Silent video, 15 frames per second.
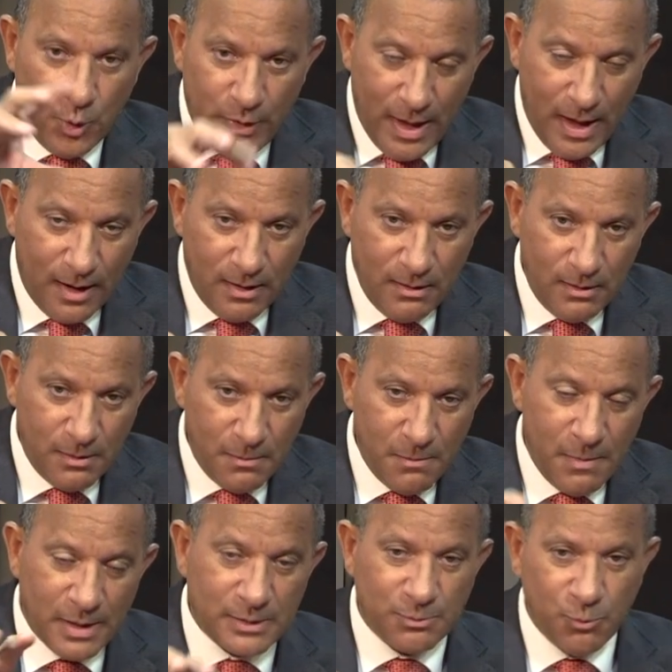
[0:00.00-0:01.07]
dan
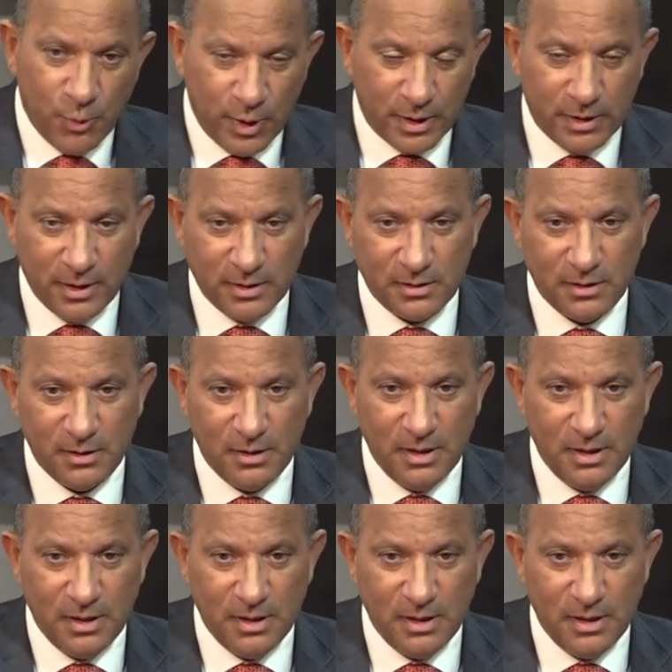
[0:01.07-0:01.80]
más muertes